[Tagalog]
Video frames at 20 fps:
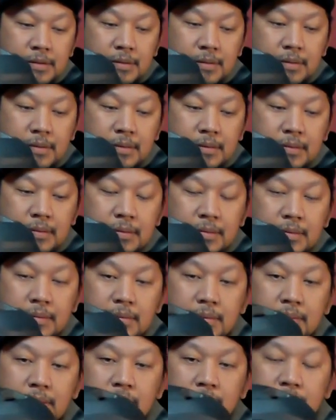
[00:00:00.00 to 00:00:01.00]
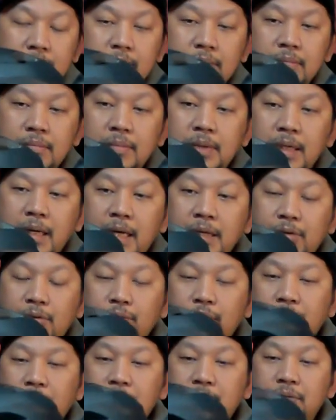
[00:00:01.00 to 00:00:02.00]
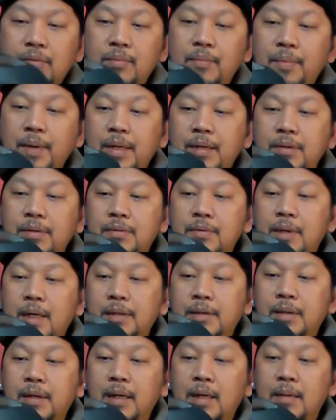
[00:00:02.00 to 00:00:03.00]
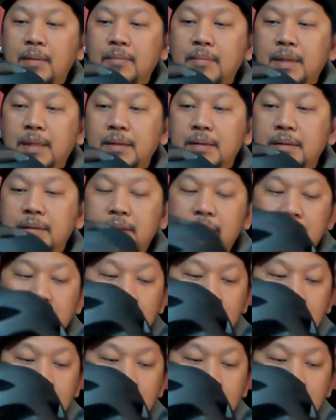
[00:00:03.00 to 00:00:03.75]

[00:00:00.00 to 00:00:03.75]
So, lightweight compared to other helmet.